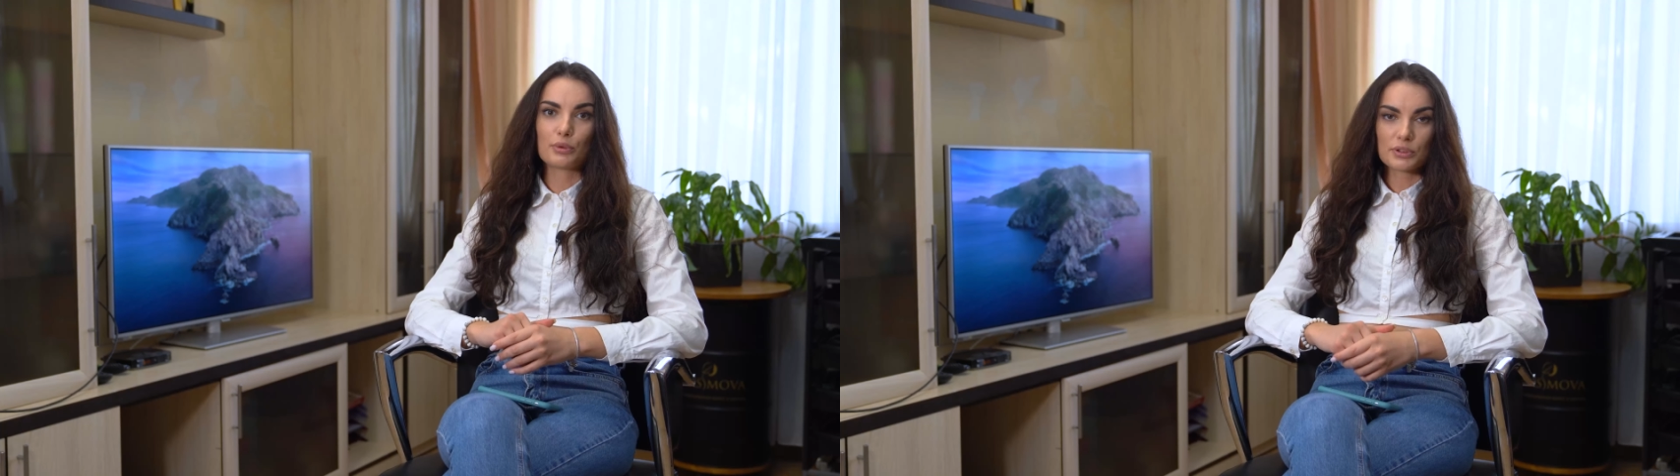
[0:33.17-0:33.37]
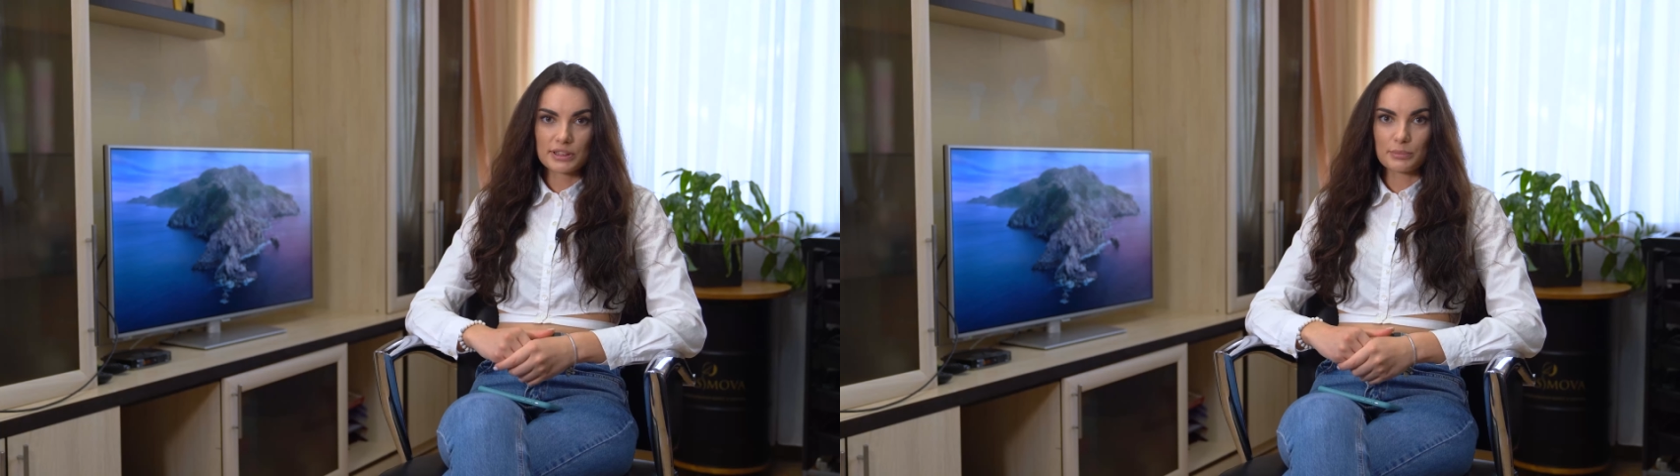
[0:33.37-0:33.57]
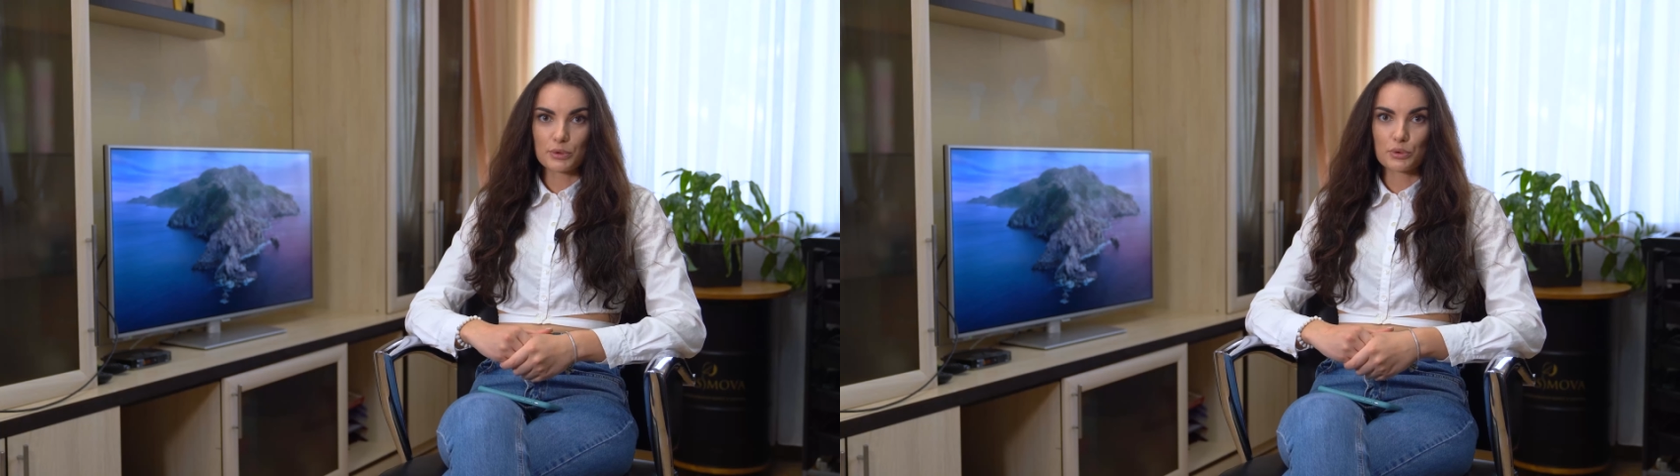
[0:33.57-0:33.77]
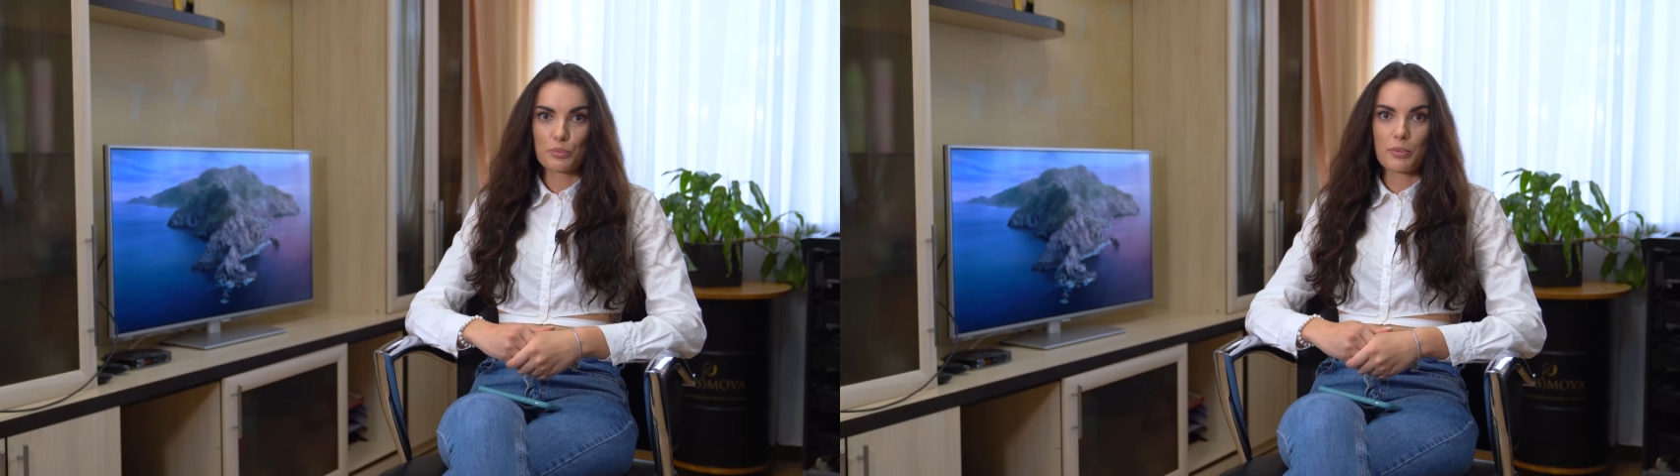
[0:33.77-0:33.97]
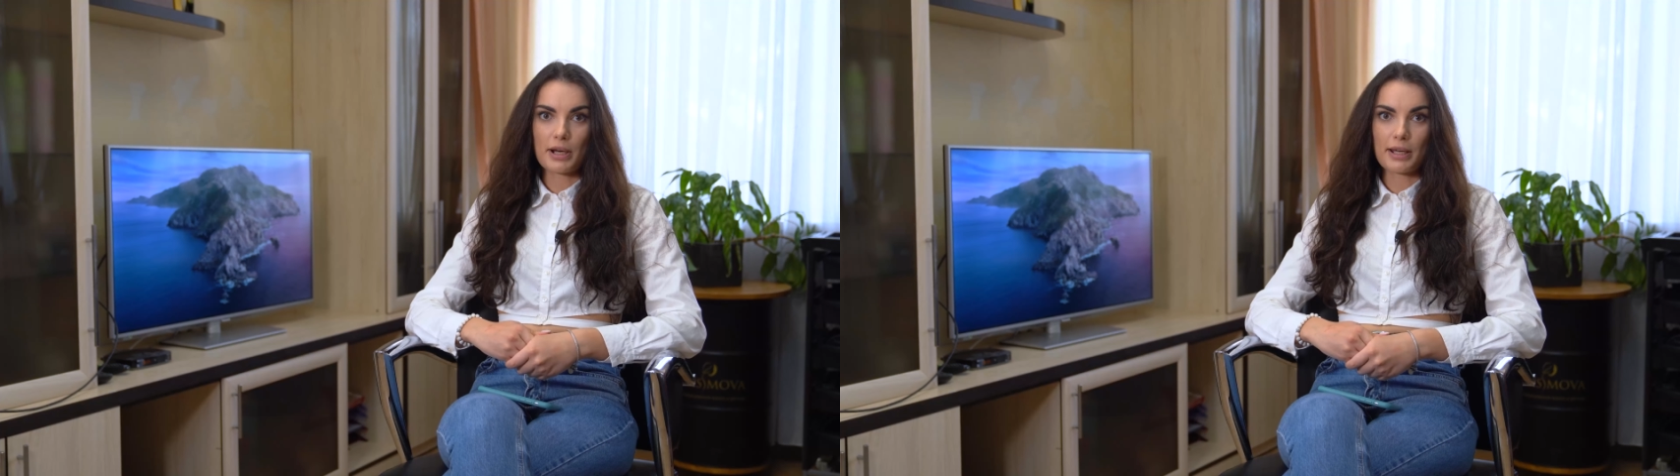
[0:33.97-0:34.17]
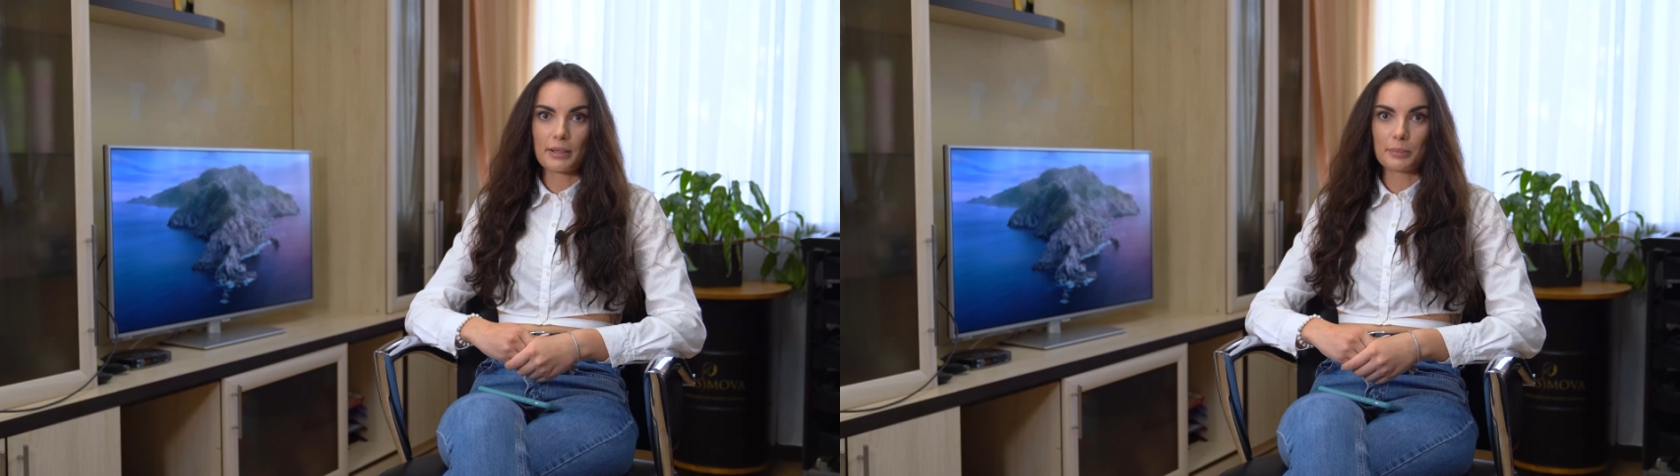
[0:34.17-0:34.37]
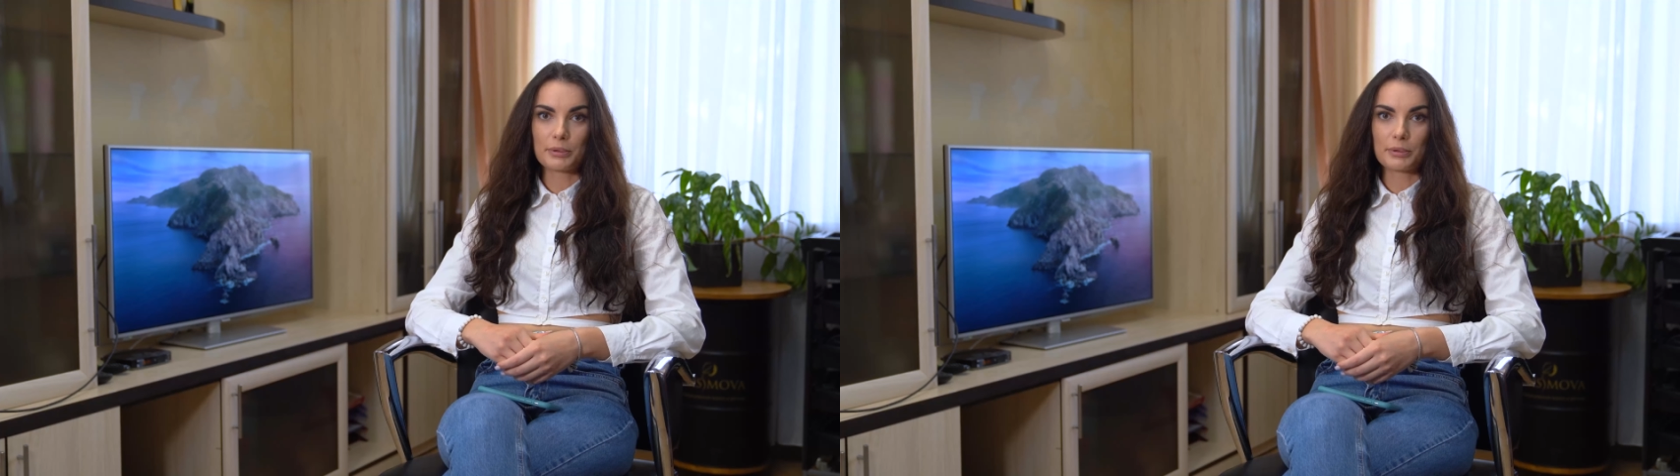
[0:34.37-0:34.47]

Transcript: волосы мы скупаем